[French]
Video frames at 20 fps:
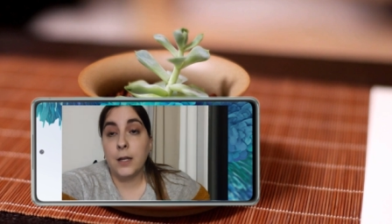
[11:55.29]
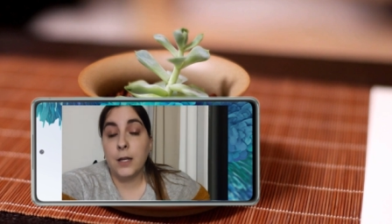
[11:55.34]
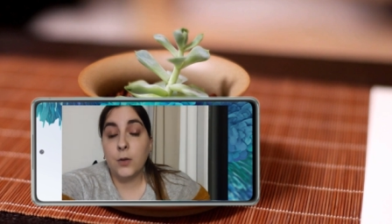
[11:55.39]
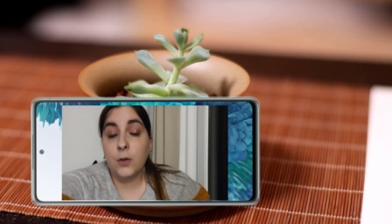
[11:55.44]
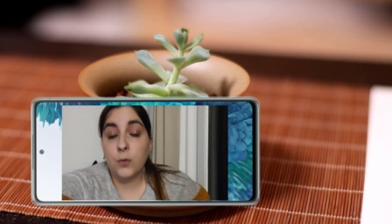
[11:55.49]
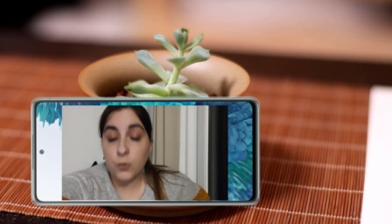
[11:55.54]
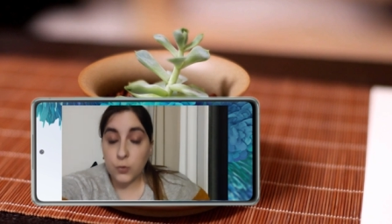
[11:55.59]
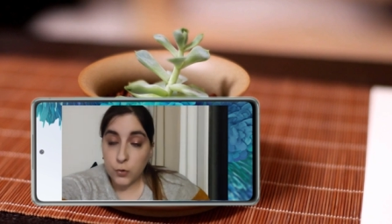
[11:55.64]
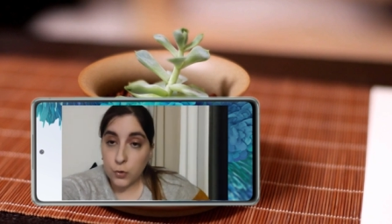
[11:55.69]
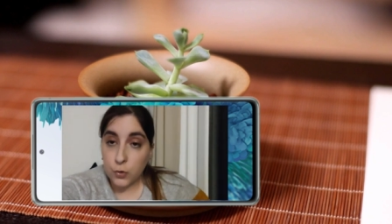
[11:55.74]

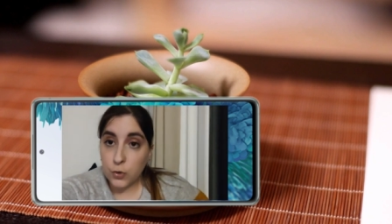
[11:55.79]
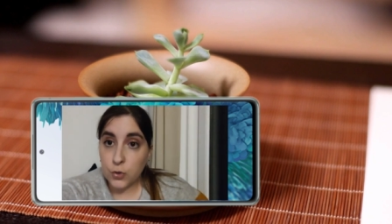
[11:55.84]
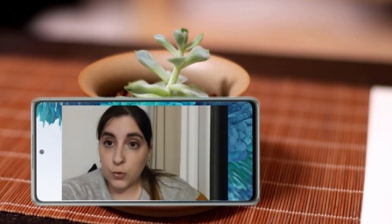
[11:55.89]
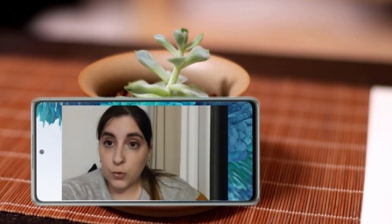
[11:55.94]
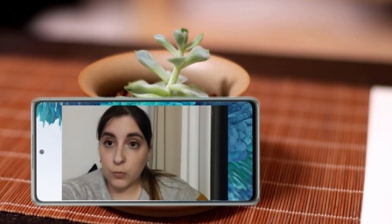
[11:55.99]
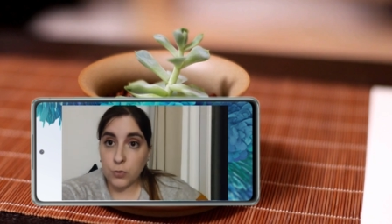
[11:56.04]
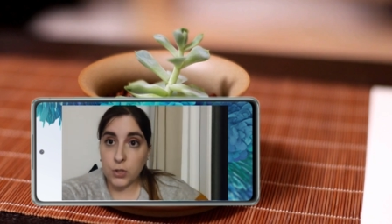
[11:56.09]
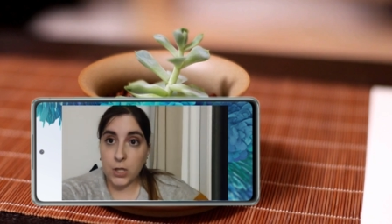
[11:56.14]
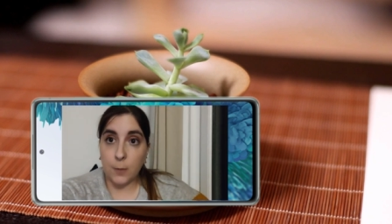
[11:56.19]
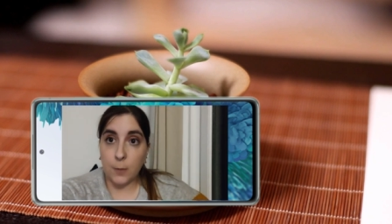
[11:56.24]

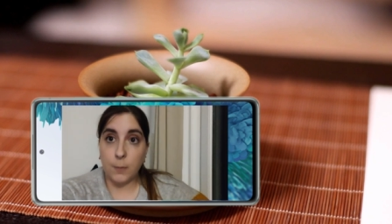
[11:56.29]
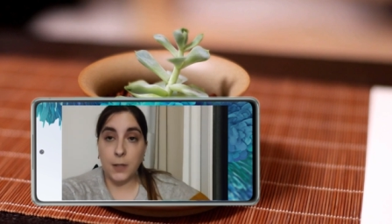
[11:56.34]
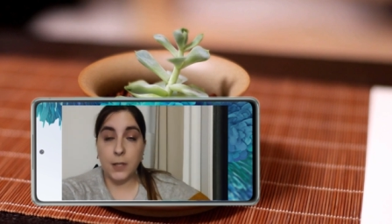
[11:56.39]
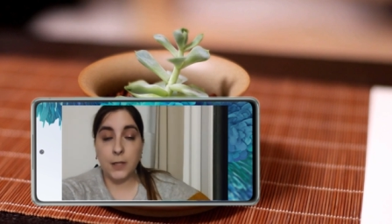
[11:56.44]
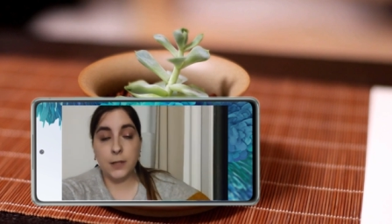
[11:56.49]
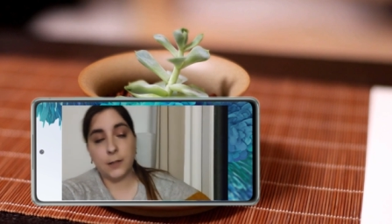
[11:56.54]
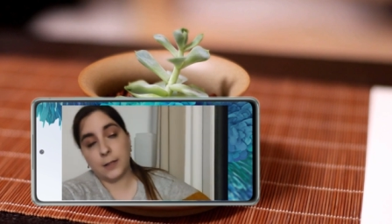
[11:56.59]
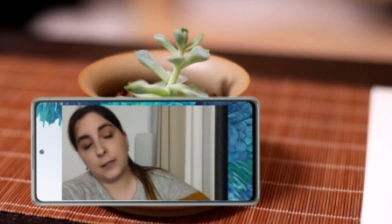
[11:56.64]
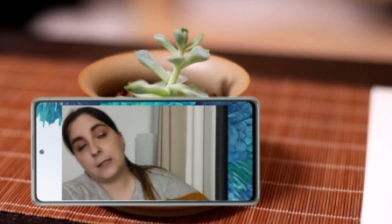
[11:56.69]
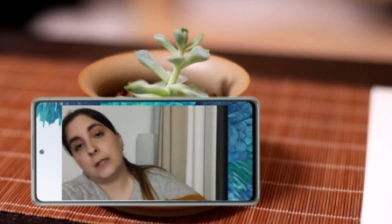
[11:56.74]
constructions de
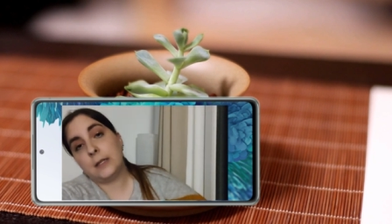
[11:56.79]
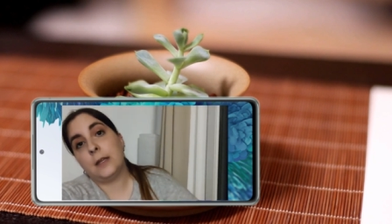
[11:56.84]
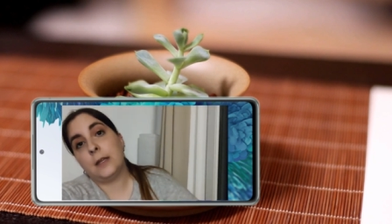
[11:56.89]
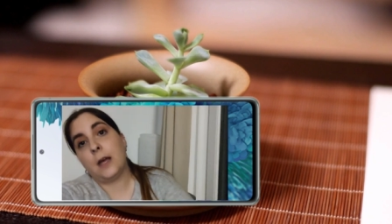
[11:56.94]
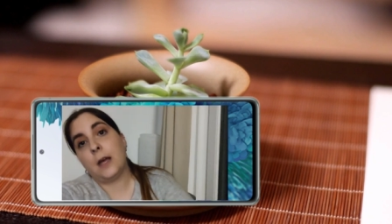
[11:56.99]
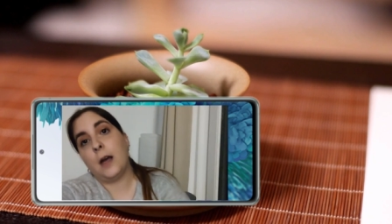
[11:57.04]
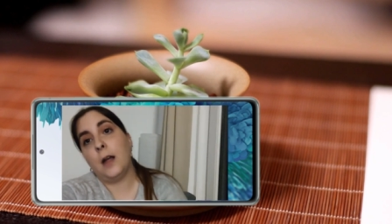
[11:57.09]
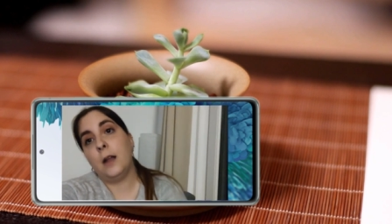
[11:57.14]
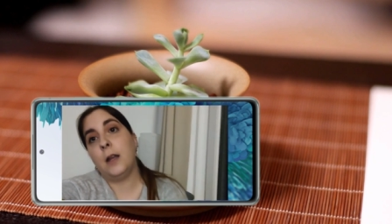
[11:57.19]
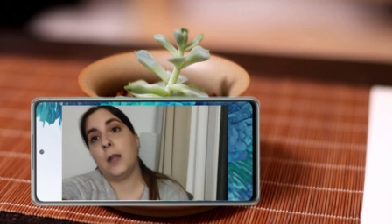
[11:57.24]
chapitres, etc.,
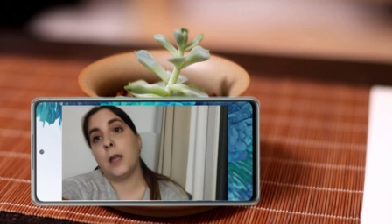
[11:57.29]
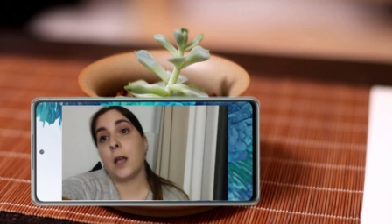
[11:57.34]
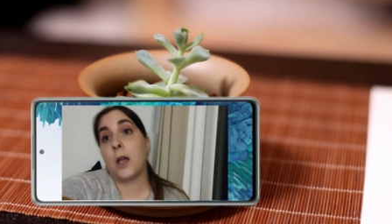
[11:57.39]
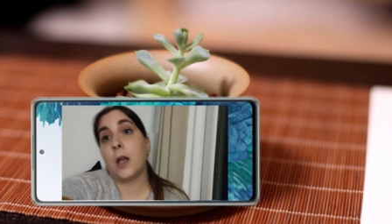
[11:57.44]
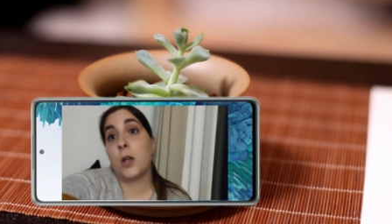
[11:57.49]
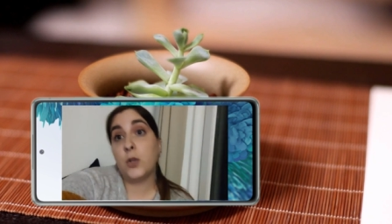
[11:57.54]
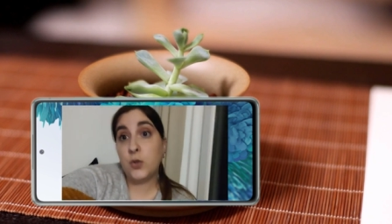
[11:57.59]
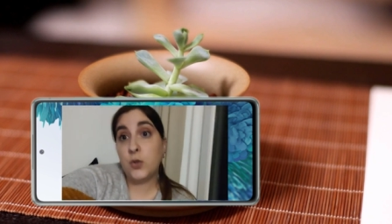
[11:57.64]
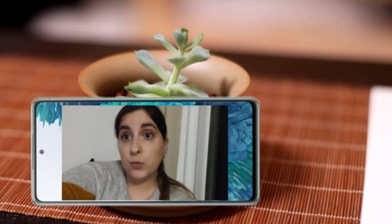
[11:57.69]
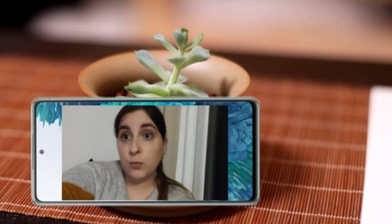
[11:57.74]
et les
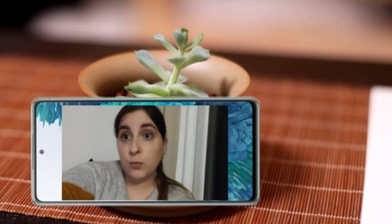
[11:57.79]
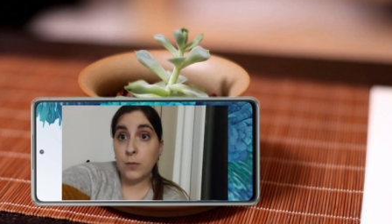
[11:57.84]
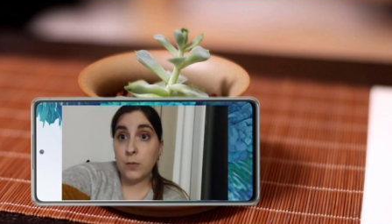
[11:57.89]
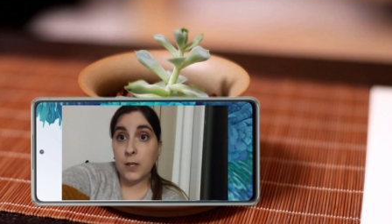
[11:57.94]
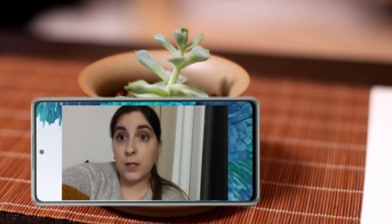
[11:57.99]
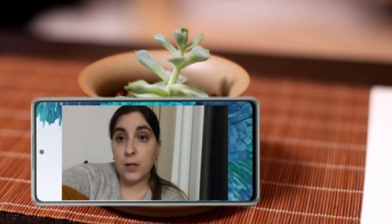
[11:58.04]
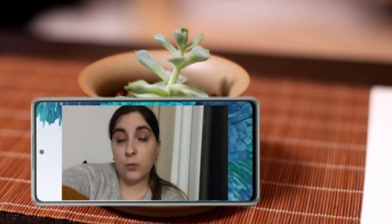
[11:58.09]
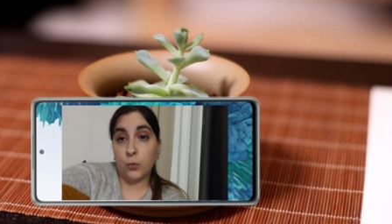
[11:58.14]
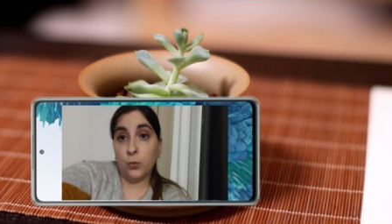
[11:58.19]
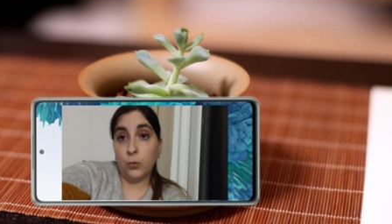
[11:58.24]

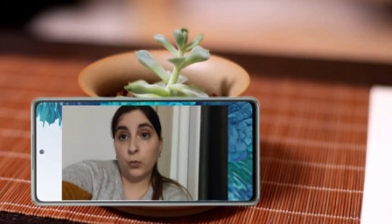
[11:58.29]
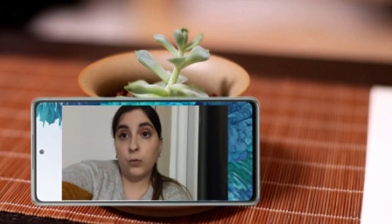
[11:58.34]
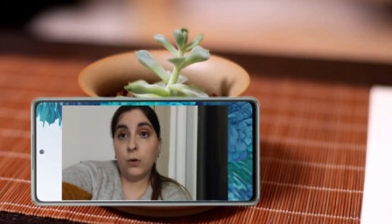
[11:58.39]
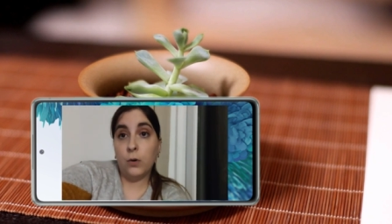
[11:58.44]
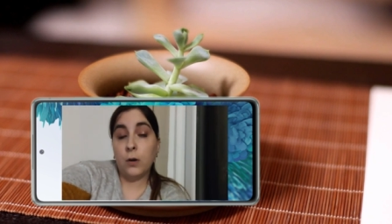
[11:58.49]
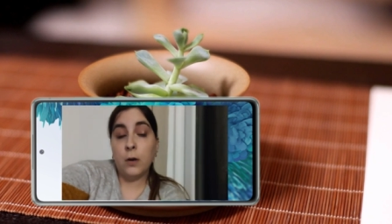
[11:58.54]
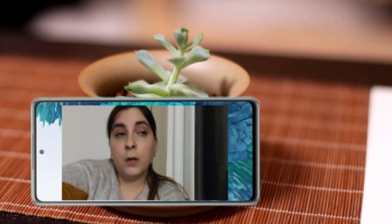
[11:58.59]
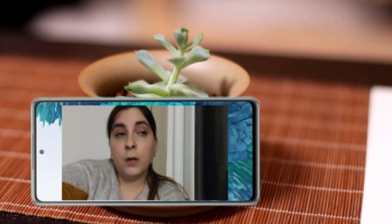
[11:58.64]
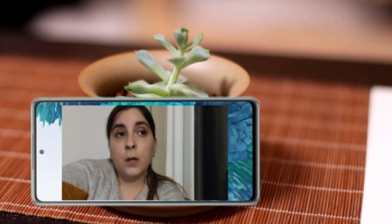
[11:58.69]
résumés autour.